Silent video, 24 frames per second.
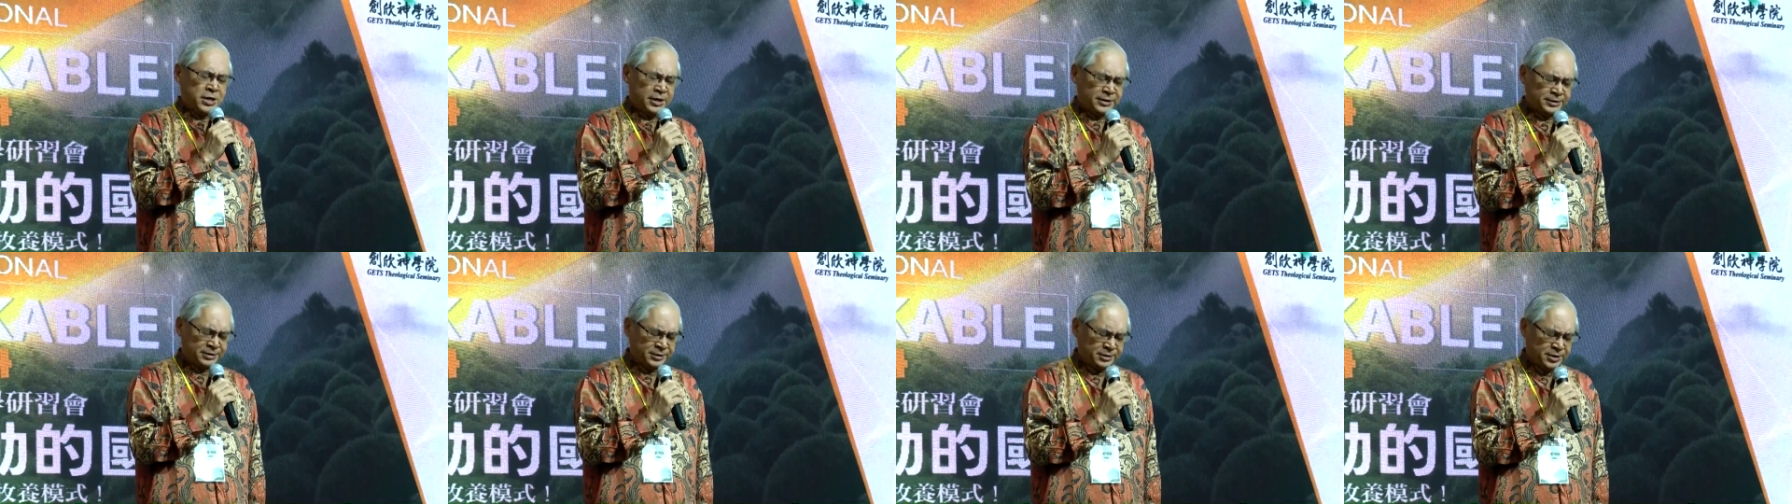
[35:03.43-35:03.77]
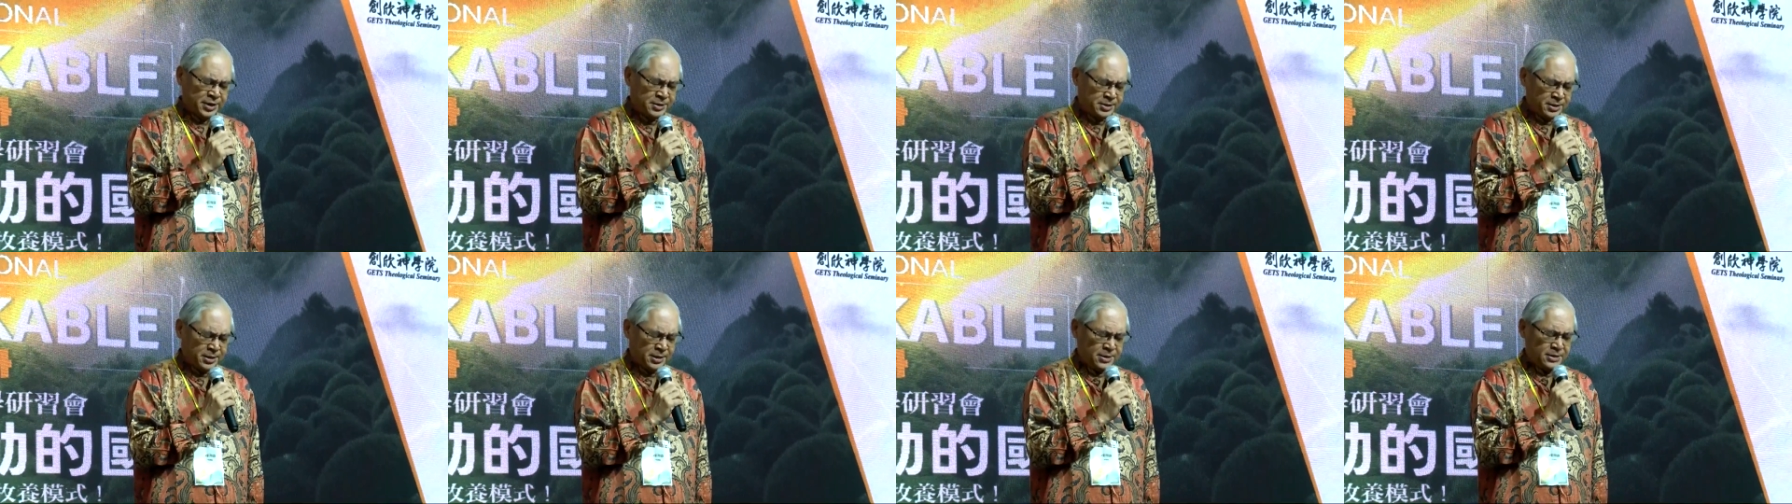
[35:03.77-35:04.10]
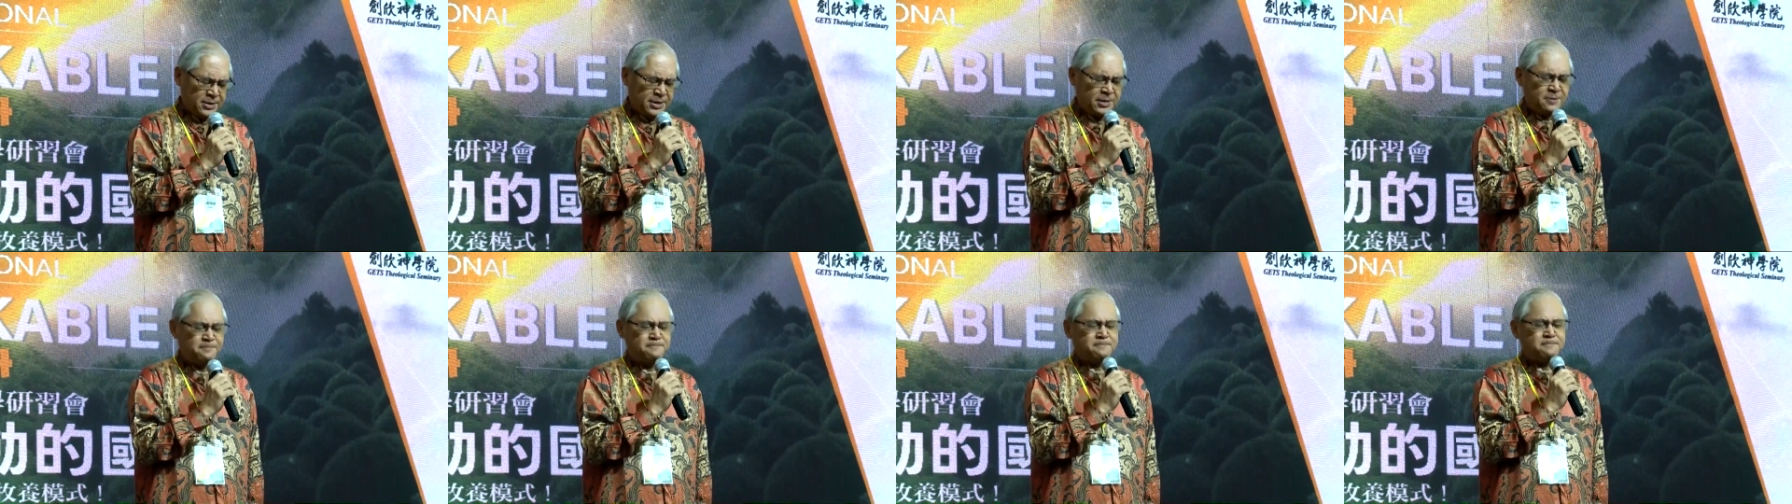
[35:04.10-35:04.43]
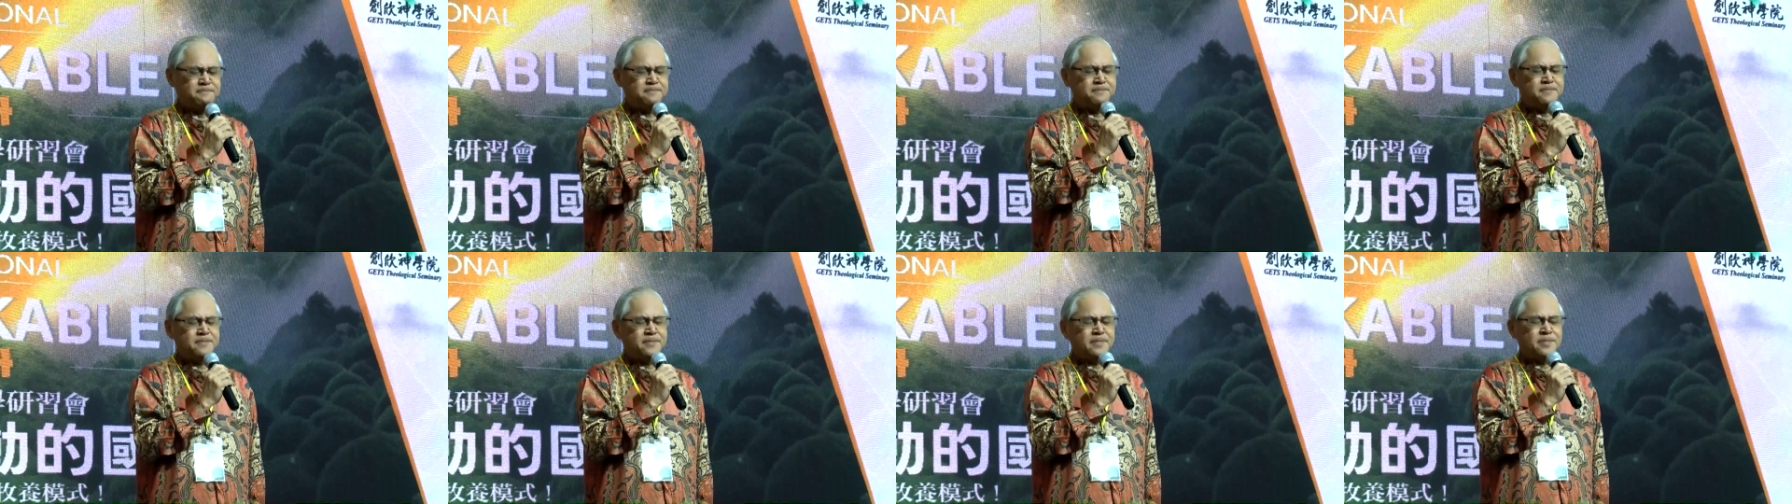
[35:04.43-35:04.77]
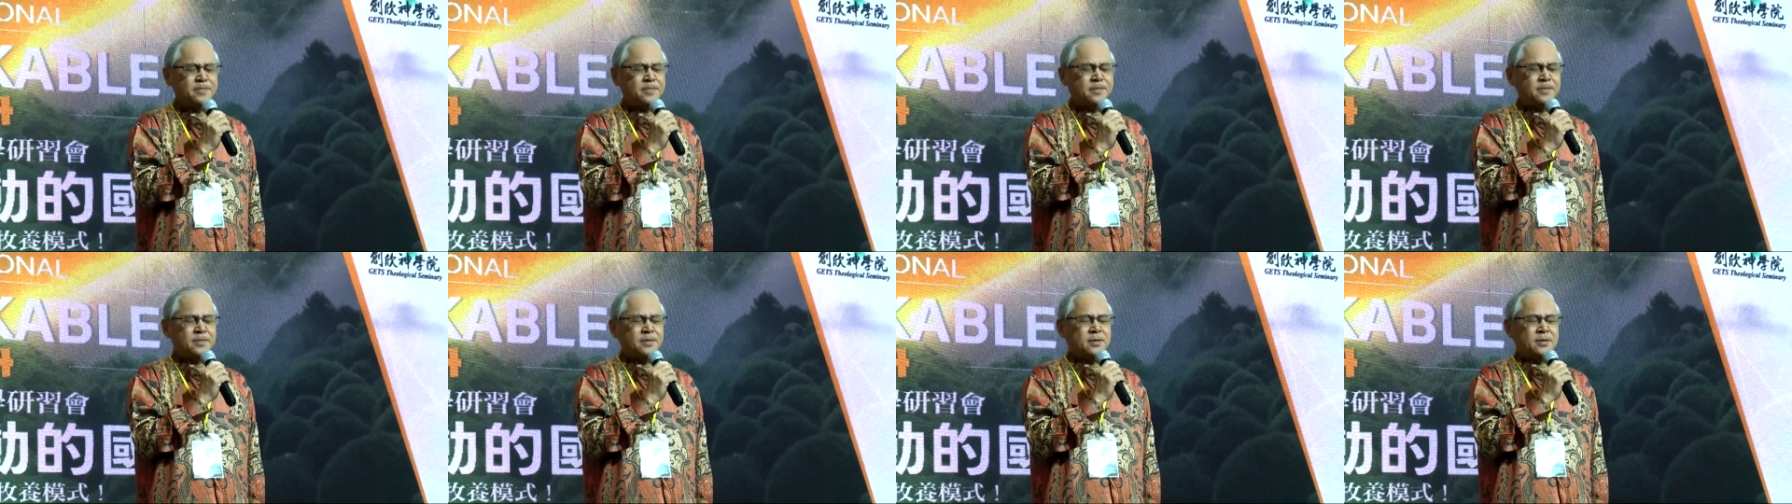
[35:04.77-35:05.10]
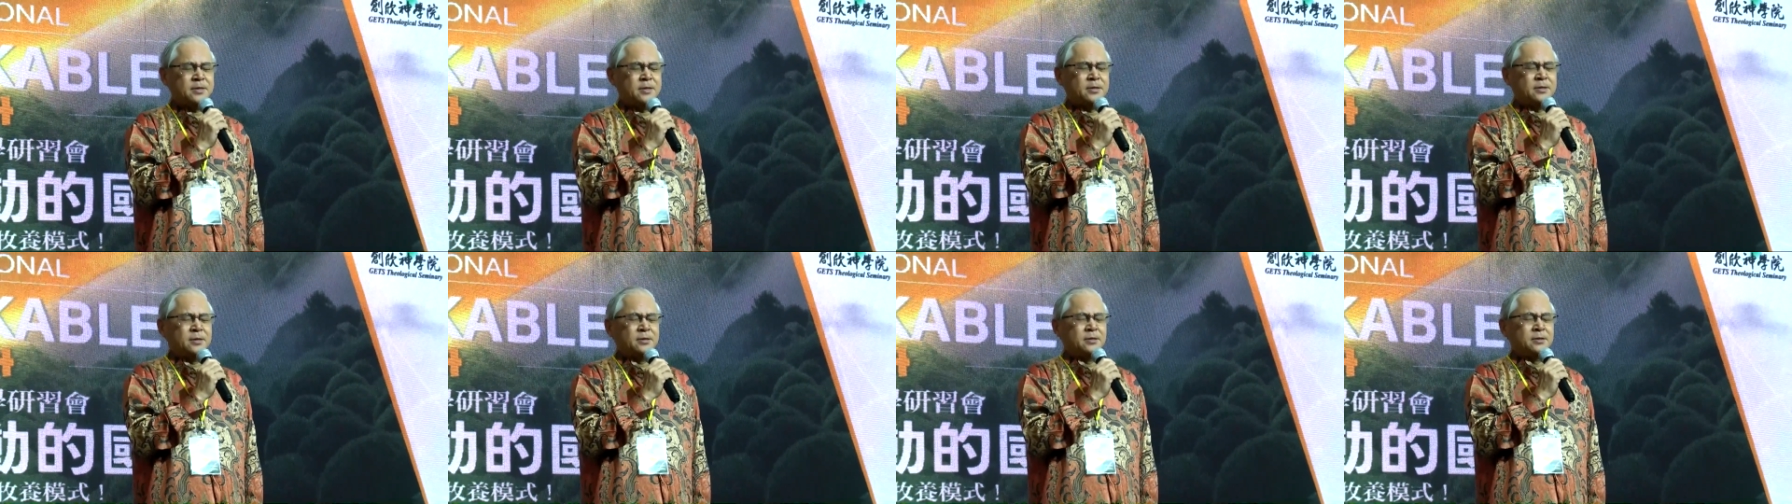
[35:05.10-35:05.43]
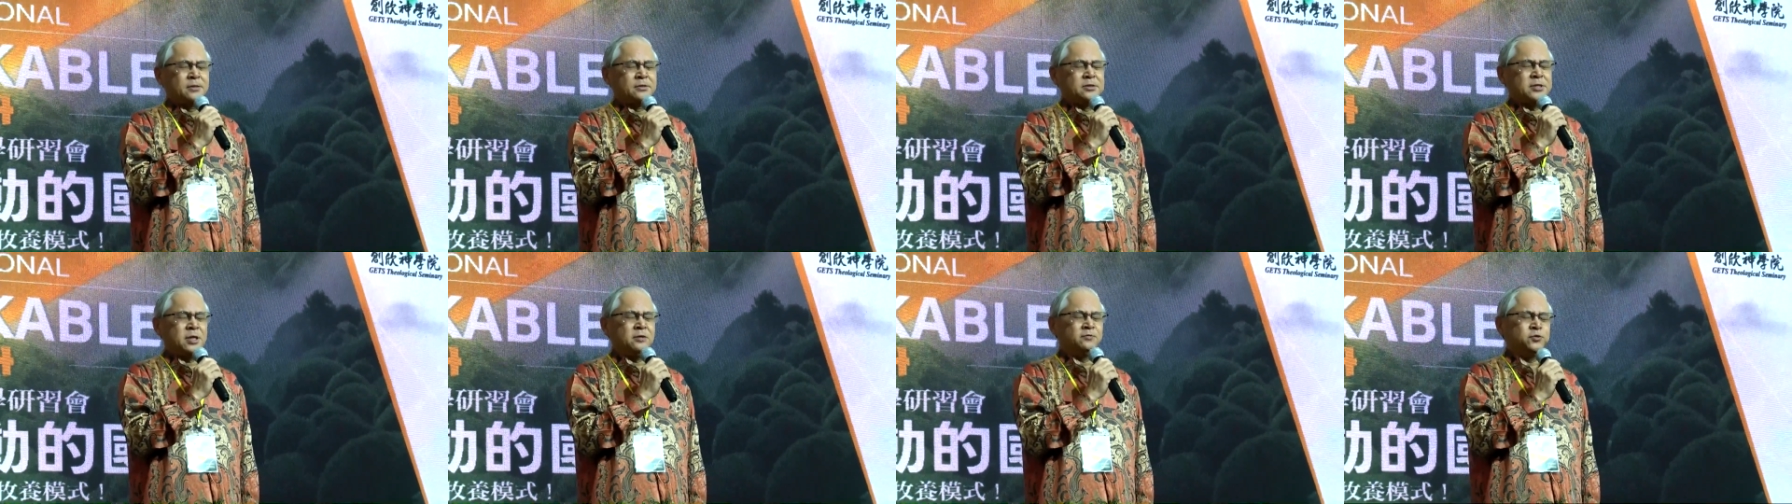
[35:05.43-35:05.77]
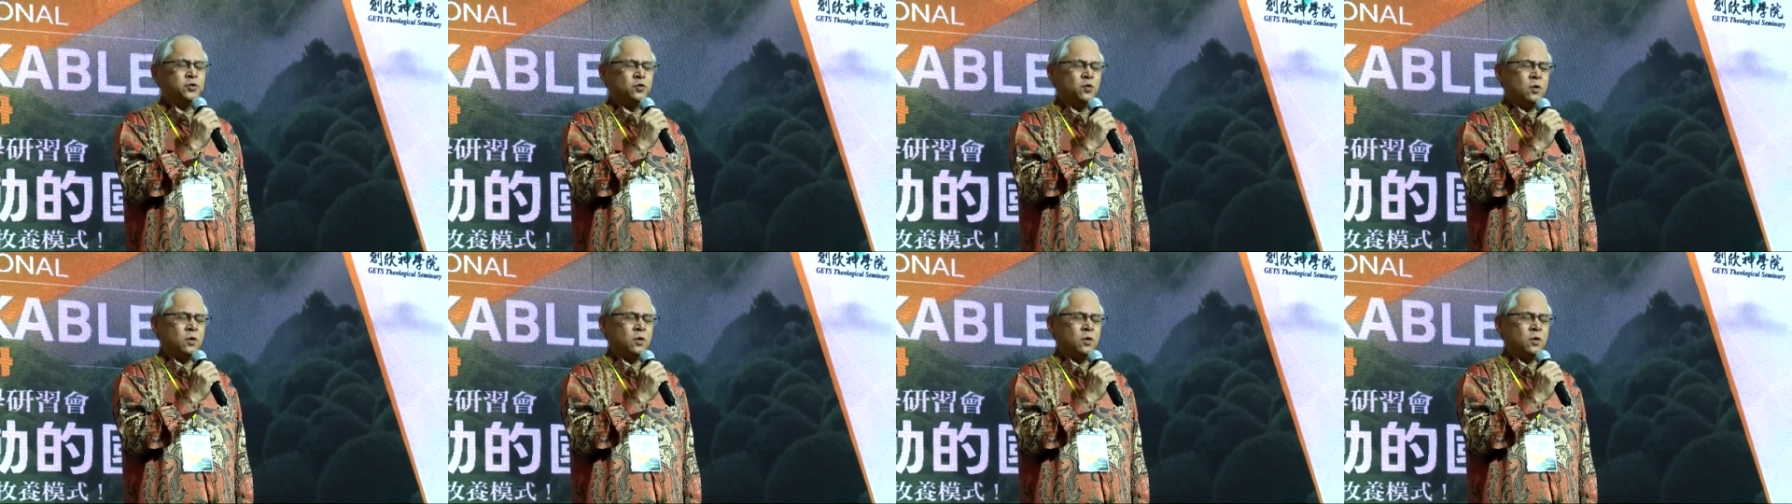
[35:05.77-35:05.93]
献给你。天父，